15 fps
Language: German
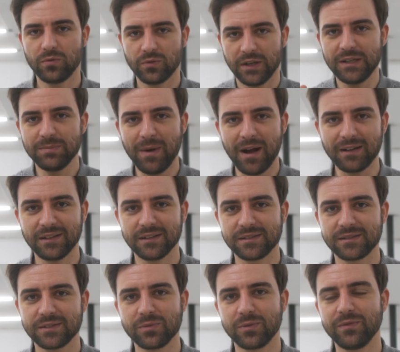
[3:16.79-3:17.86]
ich mache
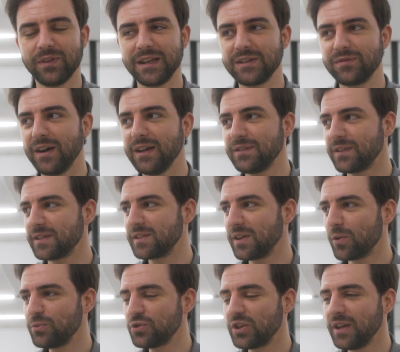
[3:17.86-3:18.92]
das so, weil ich weiß, was hier
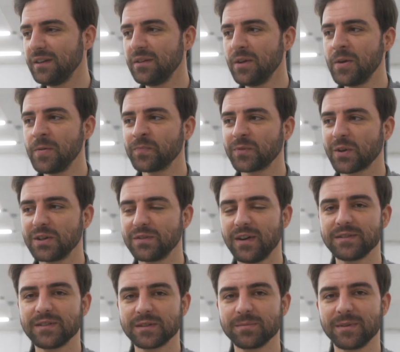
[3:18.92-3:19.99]
rumsteht, ich
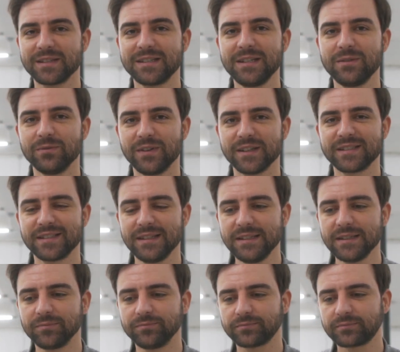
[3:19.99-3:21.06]
weiß, was man sieht und was
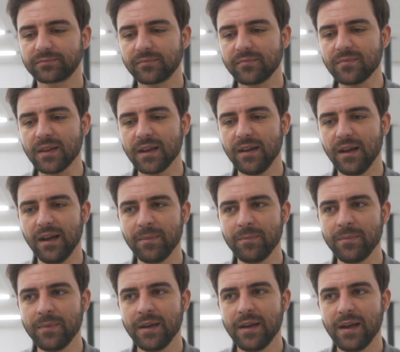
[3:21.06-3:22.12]
nicht.
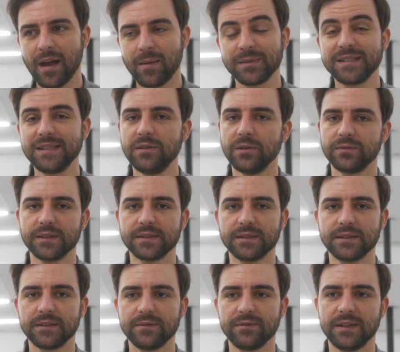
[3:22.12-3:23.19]
Ähm, aber sie dürfen das
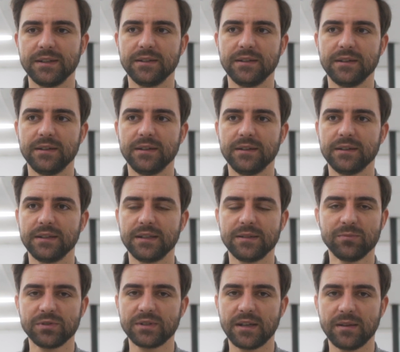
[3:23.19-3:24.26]
nicht, weil äh, ich
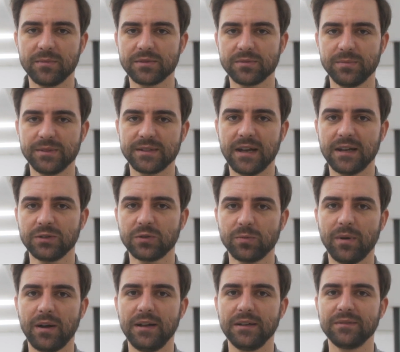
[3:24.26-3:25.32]
muss da immer so ein bisschen Hand
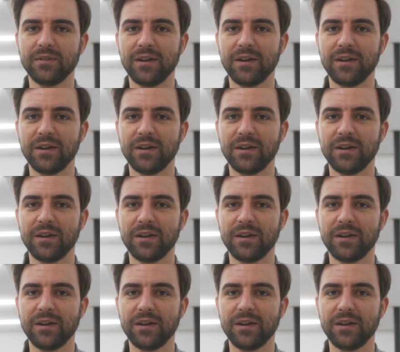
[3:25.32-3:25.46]
drüber halten,